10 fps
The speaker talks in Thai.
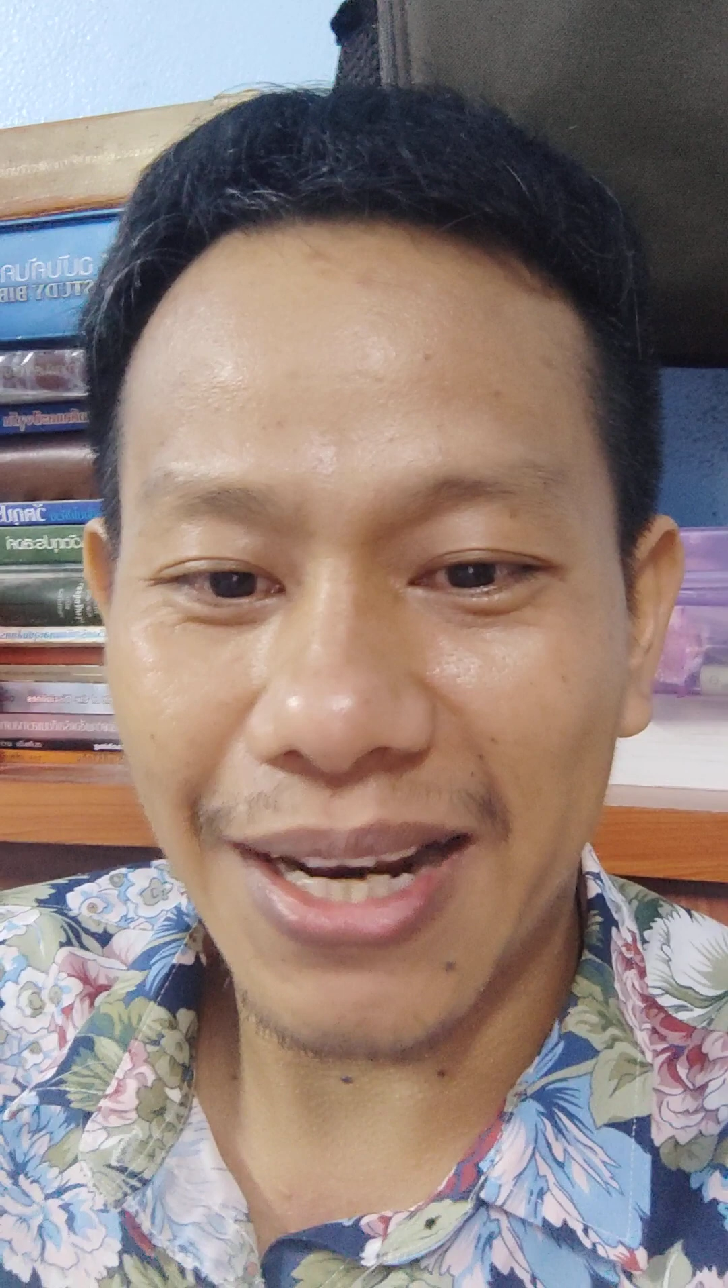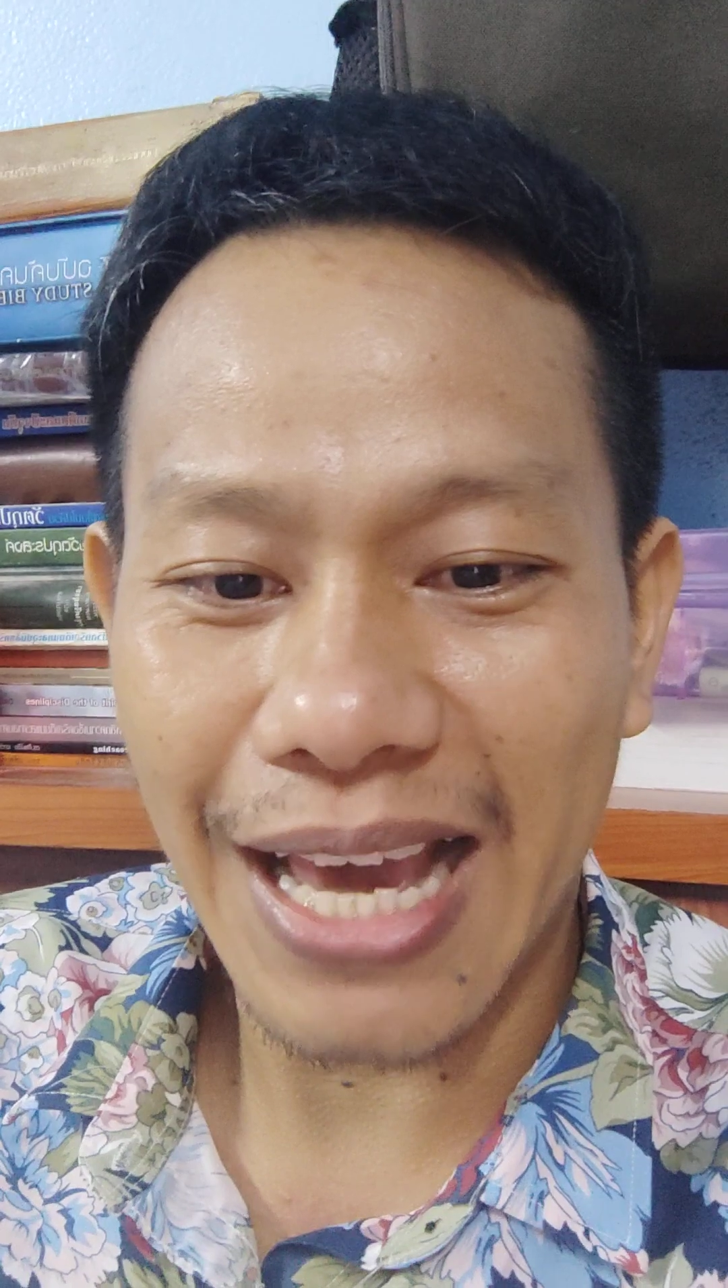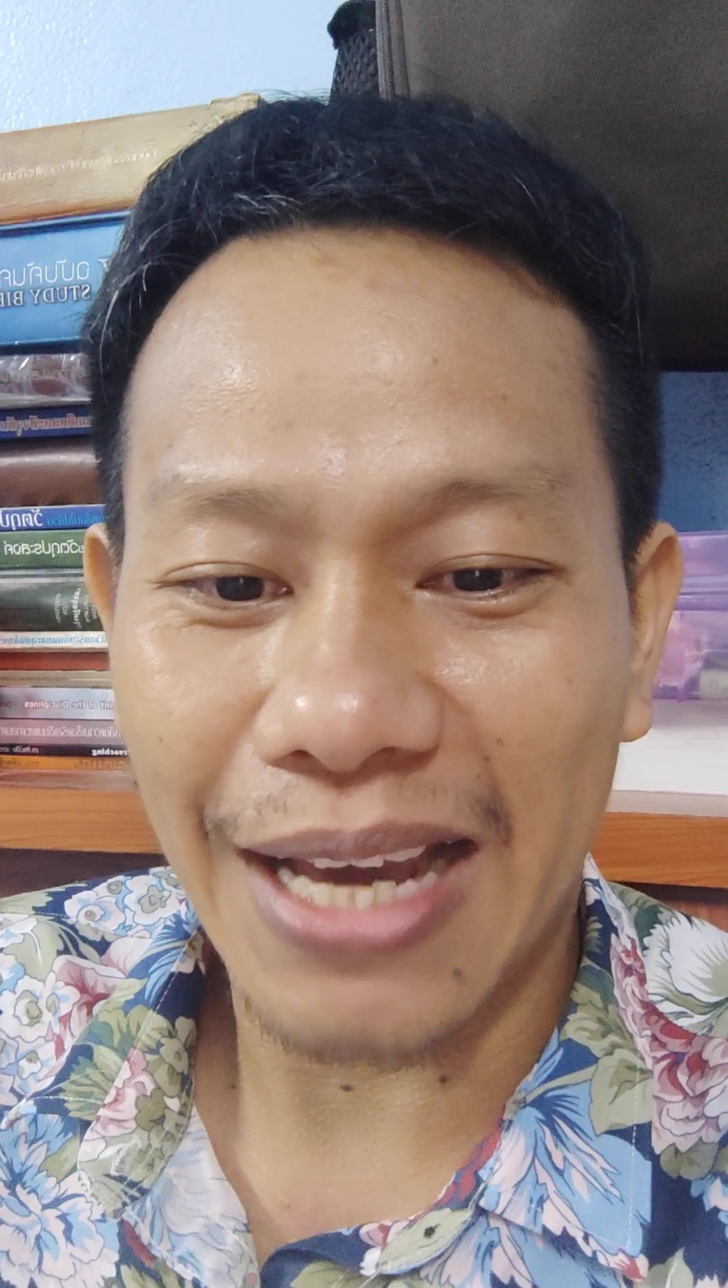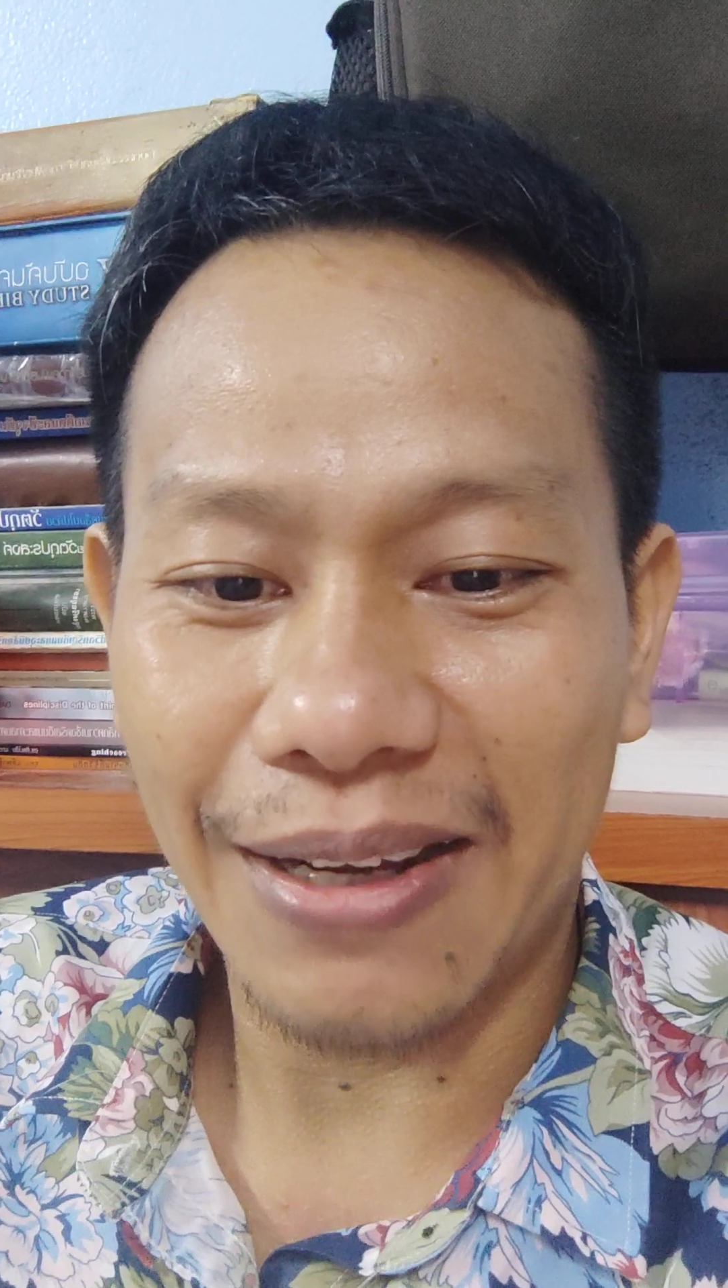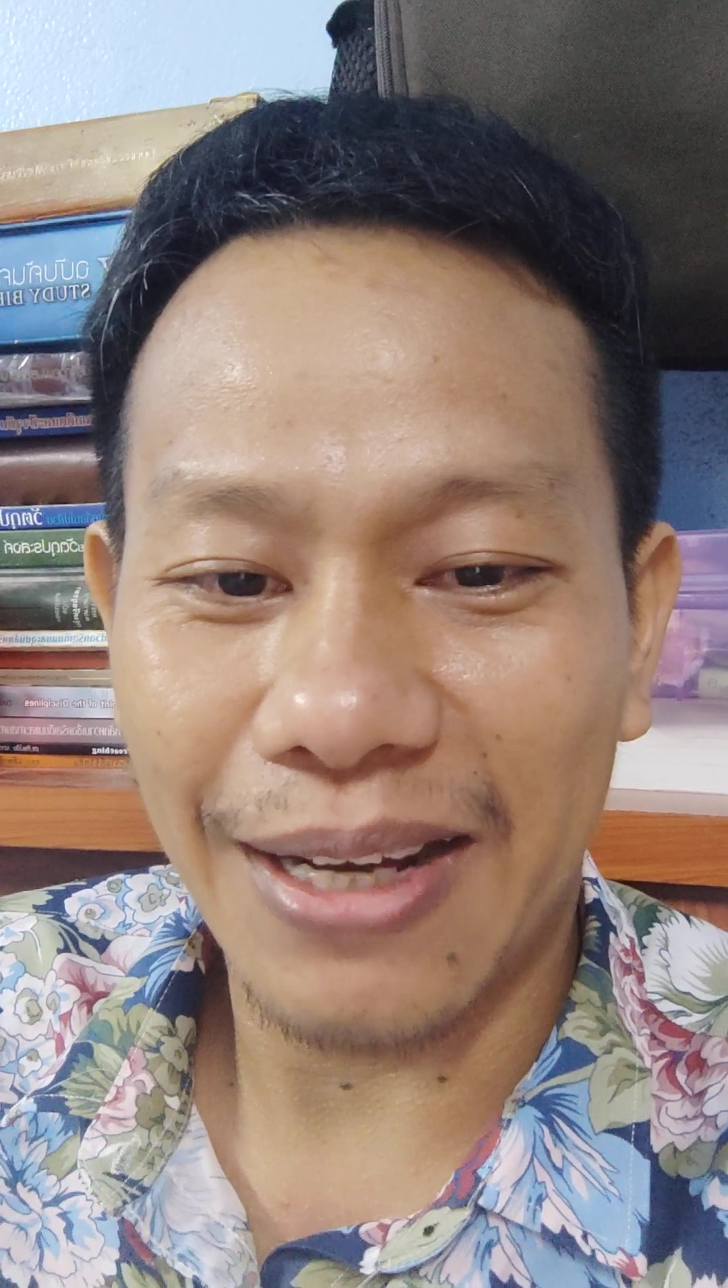นี้
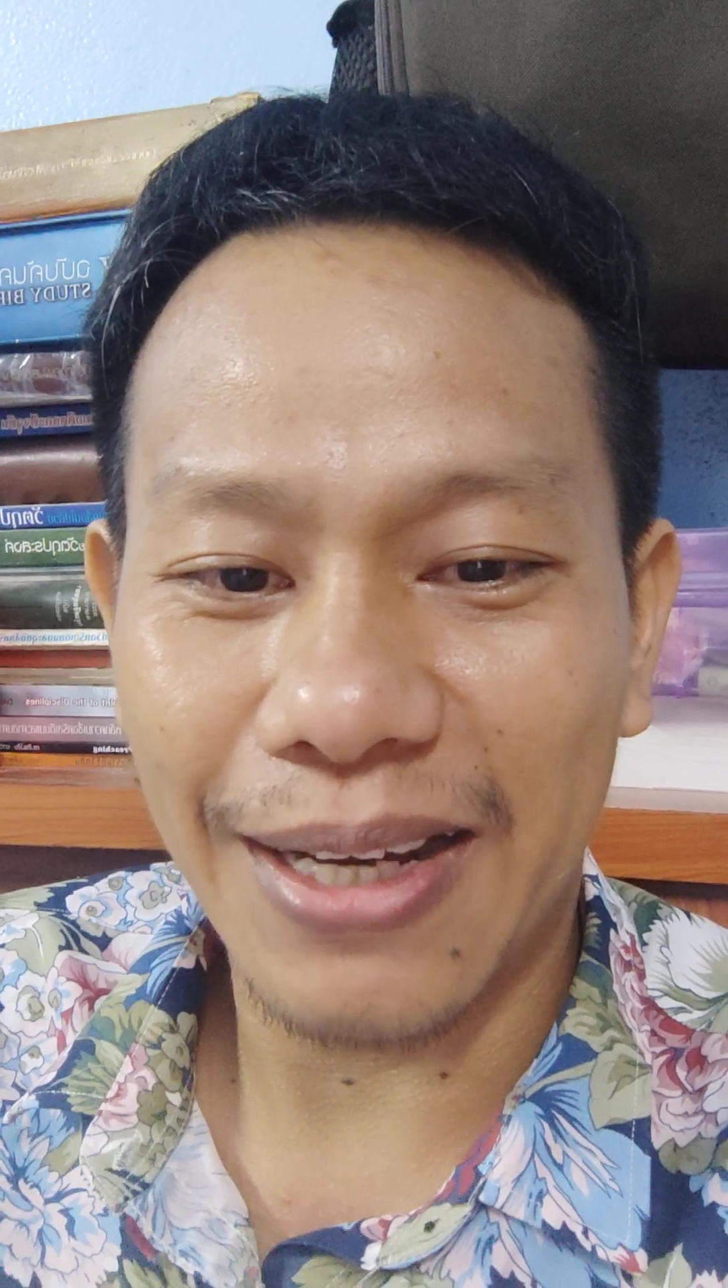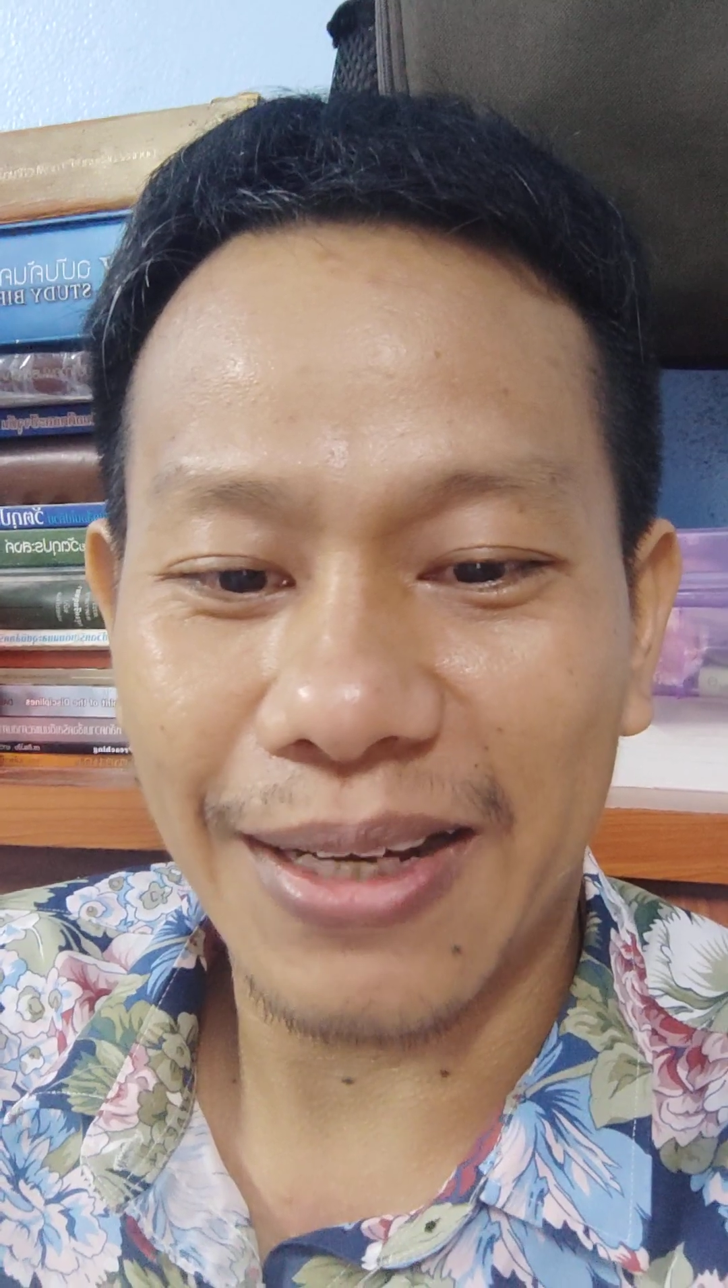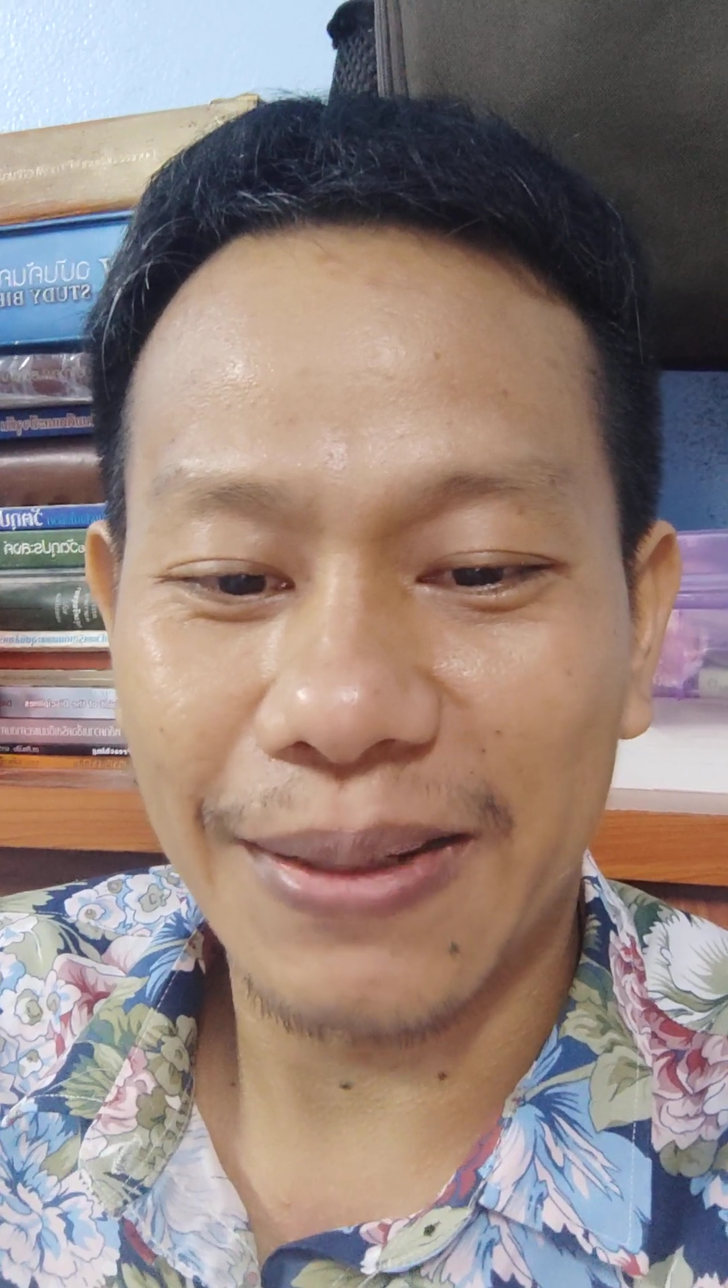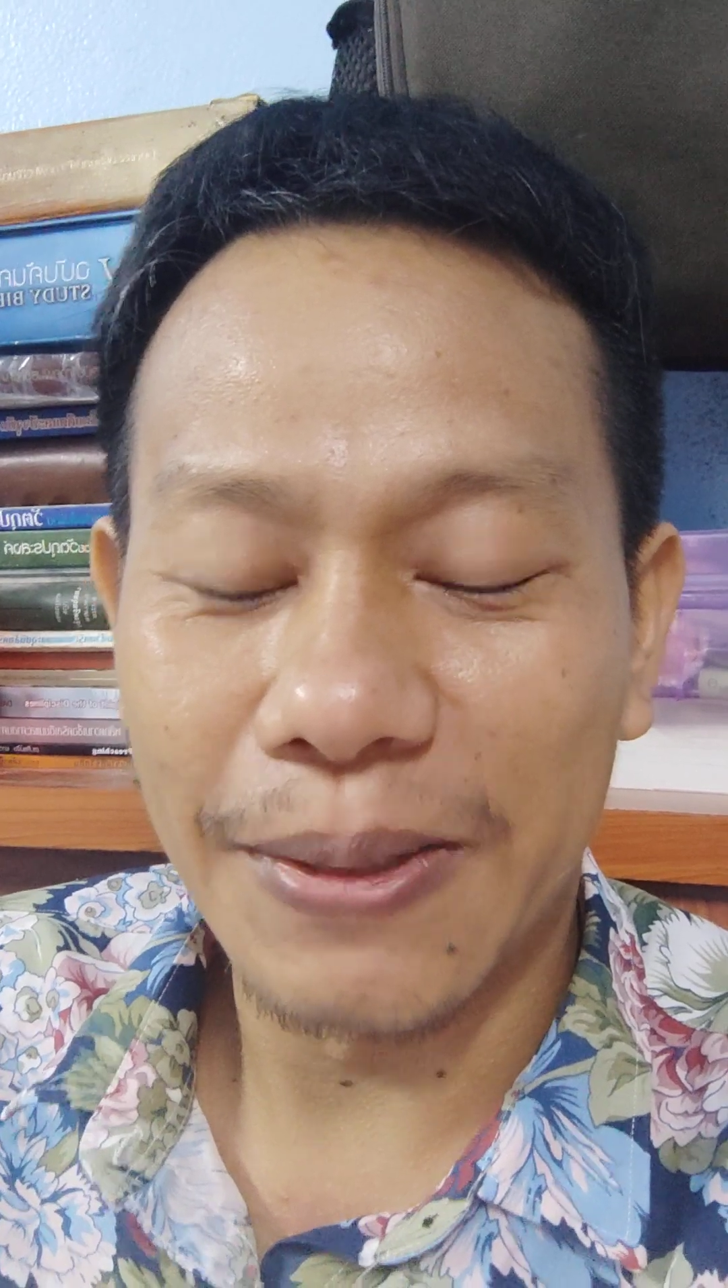แหละอ่า